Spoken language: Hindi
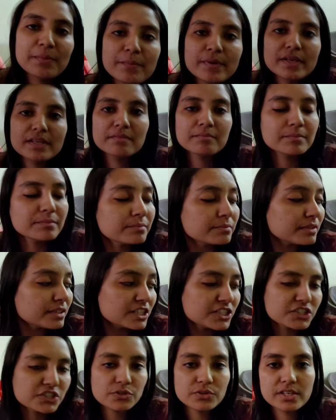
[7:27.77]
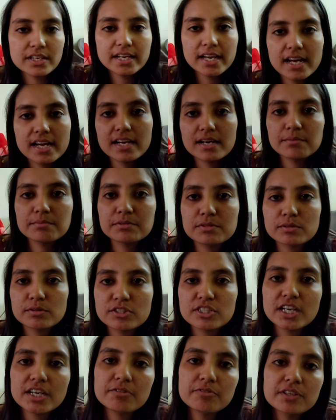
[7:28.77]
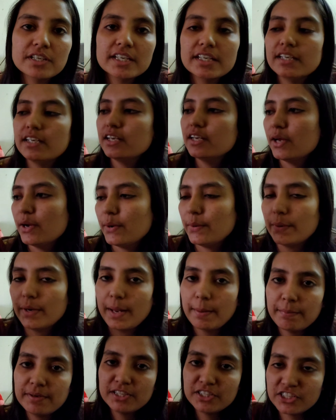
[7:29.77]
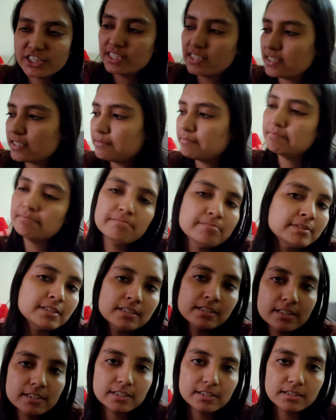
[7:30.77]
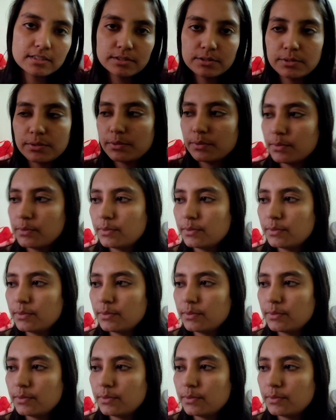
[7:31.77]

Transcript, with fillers: मैं लंच हो गया है अब सो जाऊंगी और हेमल जाएंगे मॉकेट को